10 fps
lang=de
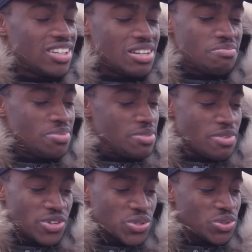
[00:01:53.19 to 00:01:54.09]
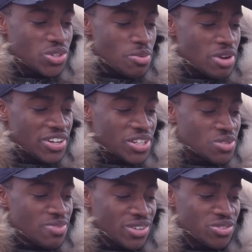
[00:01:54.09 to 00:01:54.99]
habe immer versucht, normal
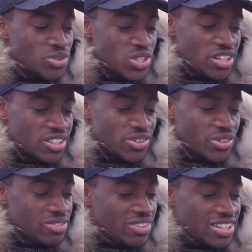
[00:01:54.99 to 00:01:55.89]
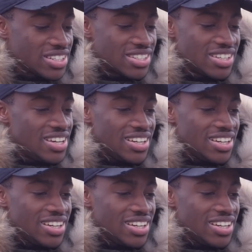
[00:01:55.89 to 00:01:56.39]
weiterzumachen wusste halt auch irgendwann, dass,